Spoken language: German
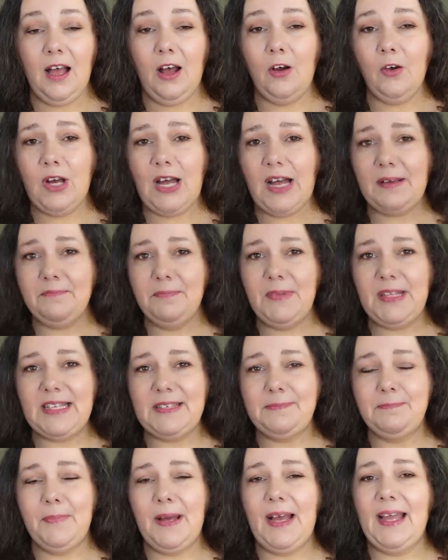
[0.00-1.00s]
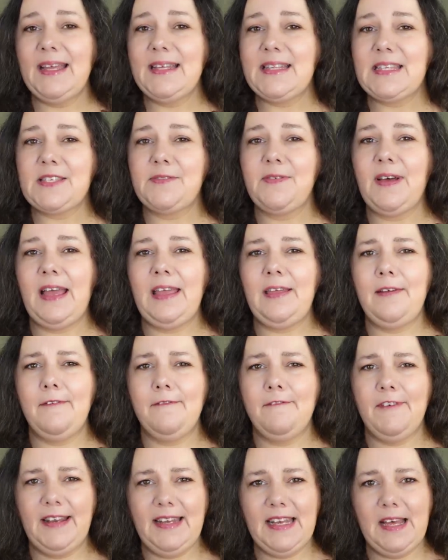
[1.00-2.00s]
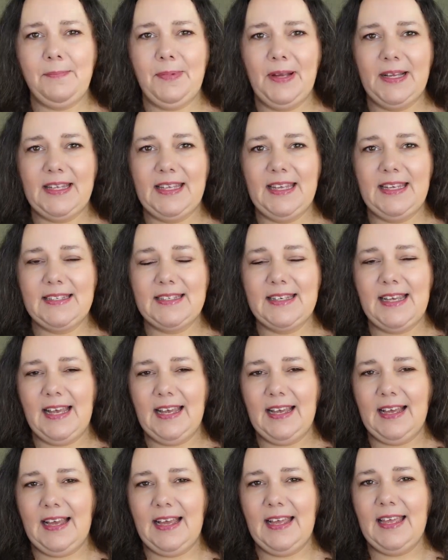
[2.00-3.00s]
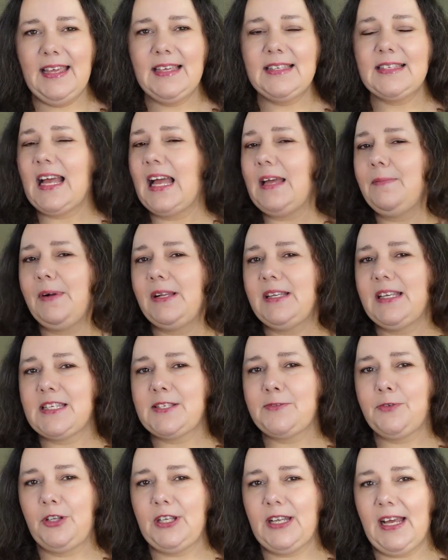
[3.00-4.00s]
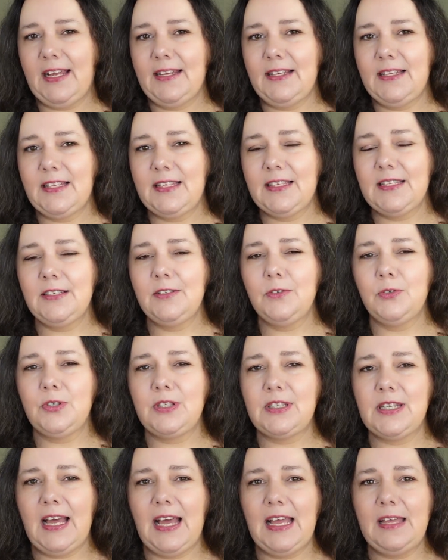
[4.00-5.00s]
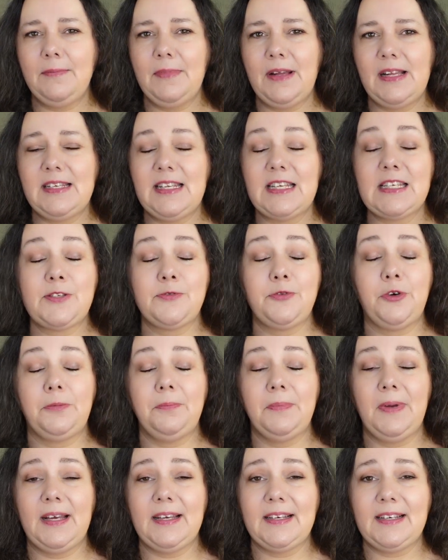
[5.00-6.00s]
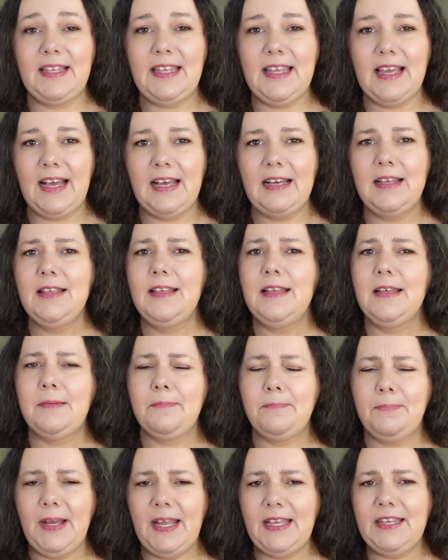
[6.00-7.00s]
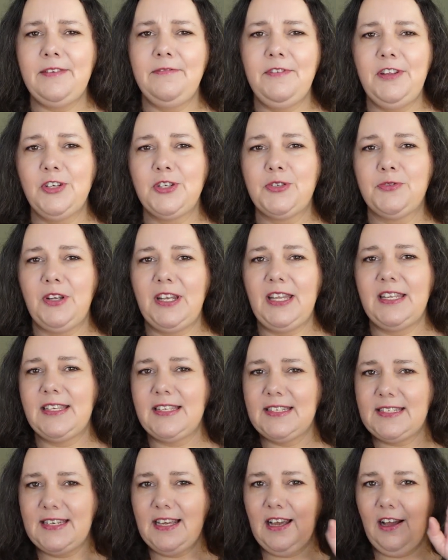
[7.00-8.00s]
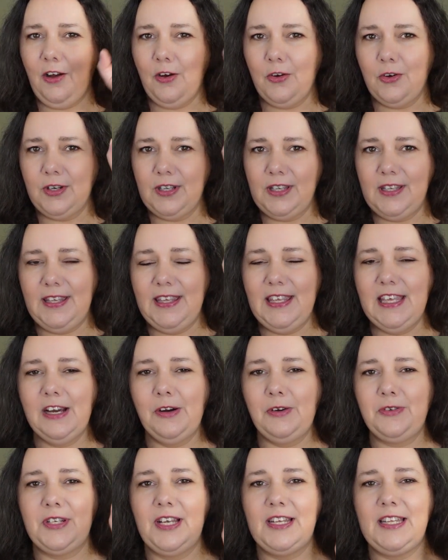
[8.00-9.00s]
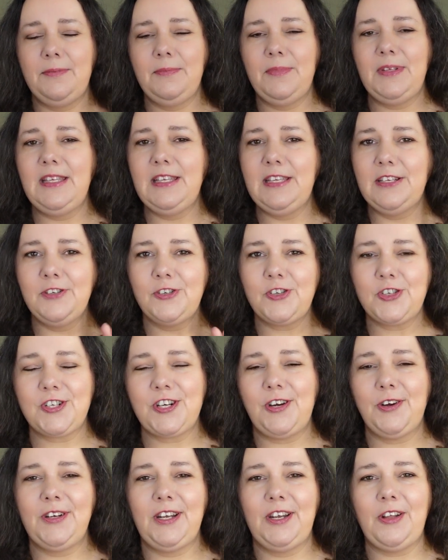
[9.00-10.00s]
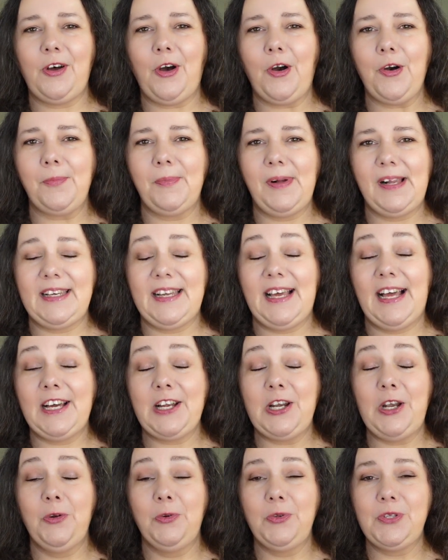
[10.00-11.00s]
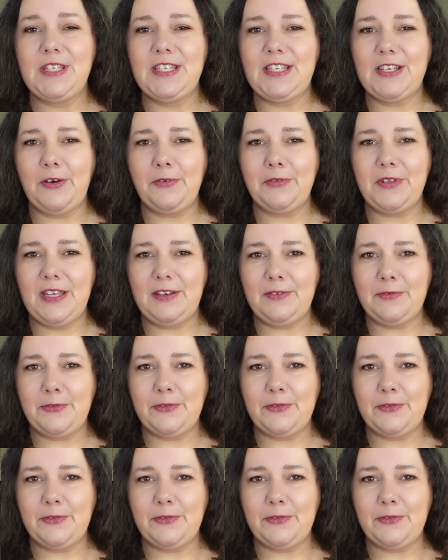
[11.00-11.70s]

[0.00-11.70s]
Auch haben mich im Mai zwei Wanderpakete erreicht. Einmal das von Antje und einmal das von Maria. Beide Videos verlinke ich dir auch hier unter dem i. Schau da doch auch mal nach, lohnt sich auf jeden